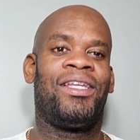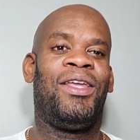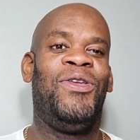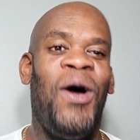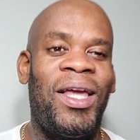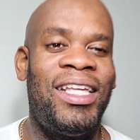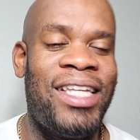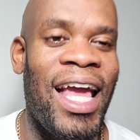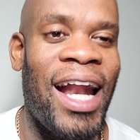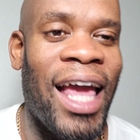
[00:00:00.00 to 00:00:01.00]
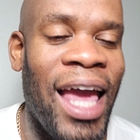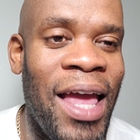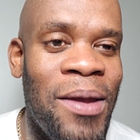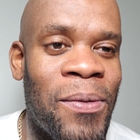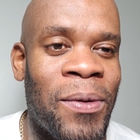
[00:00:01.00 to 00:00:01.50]
yo quisiera que
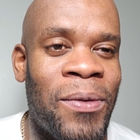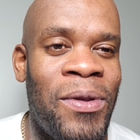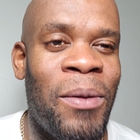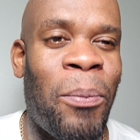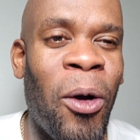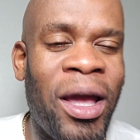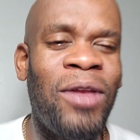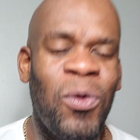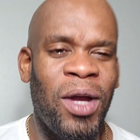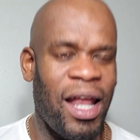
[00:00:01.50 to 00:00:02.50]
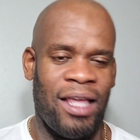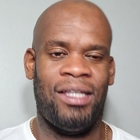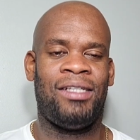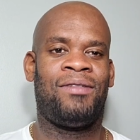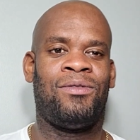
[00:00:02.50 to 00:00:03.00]
ellos, ¿por qué tú crees,
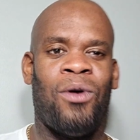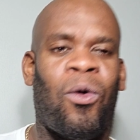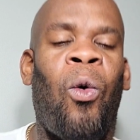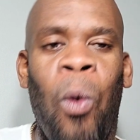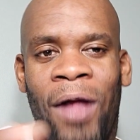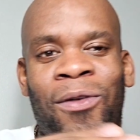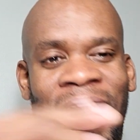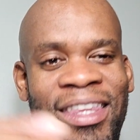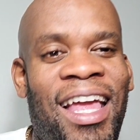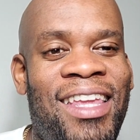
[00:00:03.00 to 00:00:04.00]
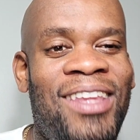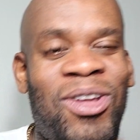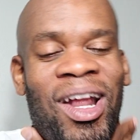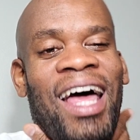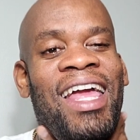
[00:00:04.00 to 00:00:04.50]
cubano, que estás
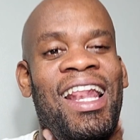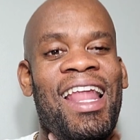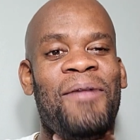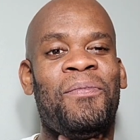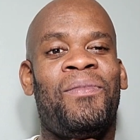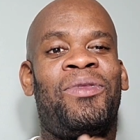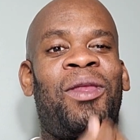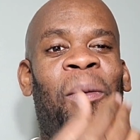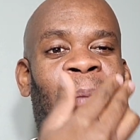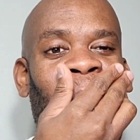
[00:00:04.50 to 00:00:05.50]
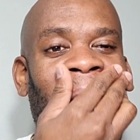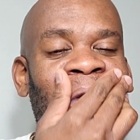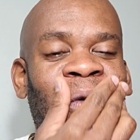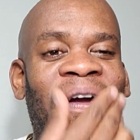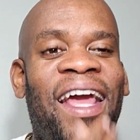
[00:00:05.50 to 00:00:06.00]
dentro de la isla? ¿Por qué
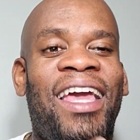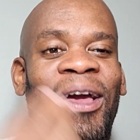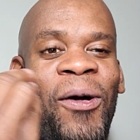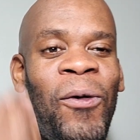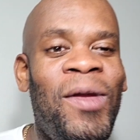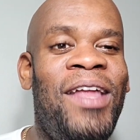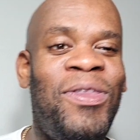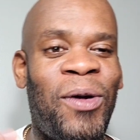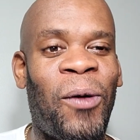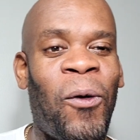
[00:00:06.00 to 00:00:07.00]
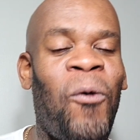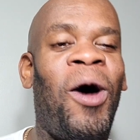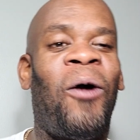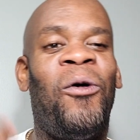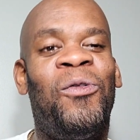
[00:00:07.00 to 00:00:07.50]
tú crees que el gobierno de
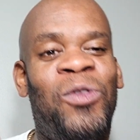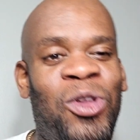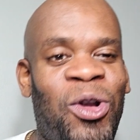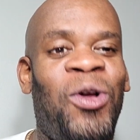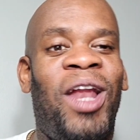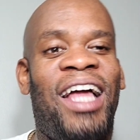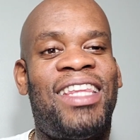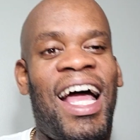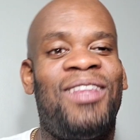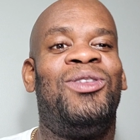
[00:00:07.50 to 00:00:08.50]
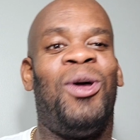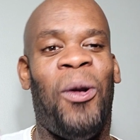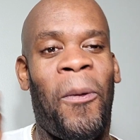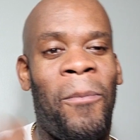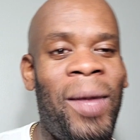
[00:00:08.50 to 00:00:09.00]
Cuba controla tanto
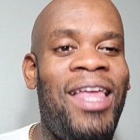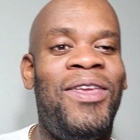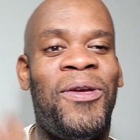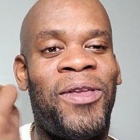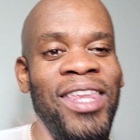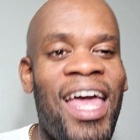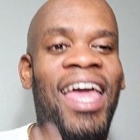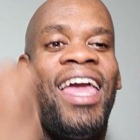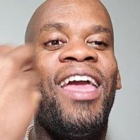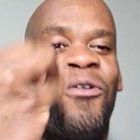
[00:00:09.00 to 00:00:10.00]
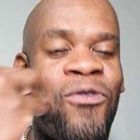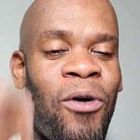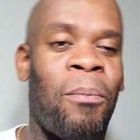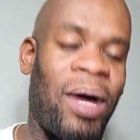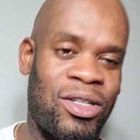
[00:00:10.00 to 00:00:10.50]
los medios de
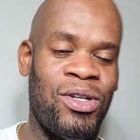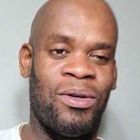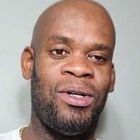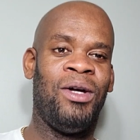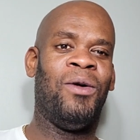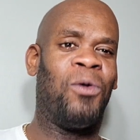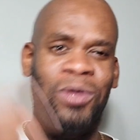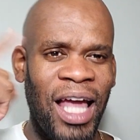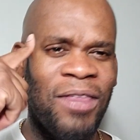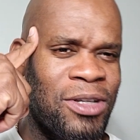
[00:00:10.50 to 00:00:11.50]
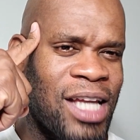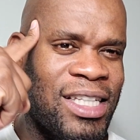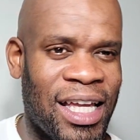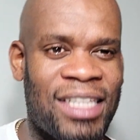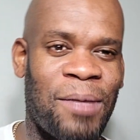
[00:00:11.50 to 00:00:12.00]
información? Ustedes no se
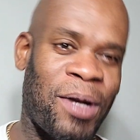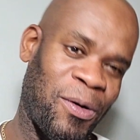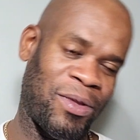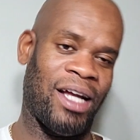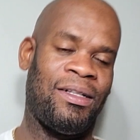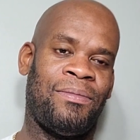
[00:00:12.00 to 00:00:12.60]
hacen esa pregunta.